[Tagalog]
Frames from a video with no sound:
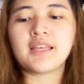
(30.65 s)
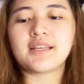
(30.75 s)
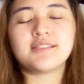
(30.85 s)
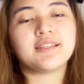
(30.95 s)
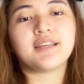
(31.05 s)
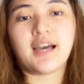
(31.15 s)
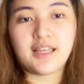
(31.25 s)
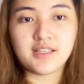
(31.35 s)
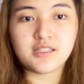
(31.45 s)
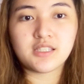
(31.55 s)
Kasi
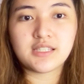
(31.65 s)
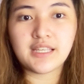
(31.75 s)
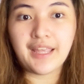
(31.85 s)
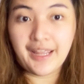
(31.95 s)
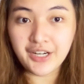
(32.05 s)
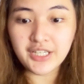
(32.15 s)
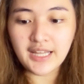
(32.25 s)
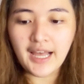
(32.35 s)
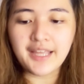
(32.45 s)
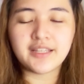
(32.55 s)
guys, si
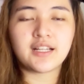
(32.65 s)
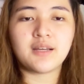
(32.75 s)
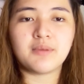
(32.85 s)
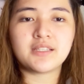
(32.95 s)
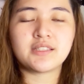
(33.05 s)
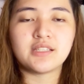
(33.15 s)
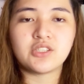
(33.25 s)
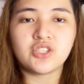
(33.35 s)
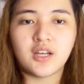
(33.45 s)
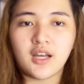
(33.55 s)
Careline, naglabas din
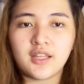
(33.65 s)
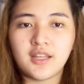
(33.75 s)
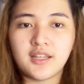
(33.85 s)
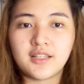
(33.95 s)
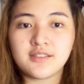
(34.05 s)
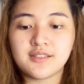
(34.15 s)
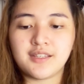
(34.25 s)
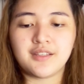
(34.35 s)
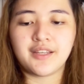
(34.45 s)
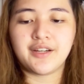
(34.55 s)
siya na ng
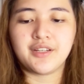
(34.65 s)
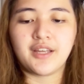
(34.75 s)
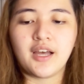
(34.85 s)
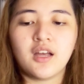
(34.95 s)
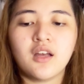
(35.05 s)
skincare niya.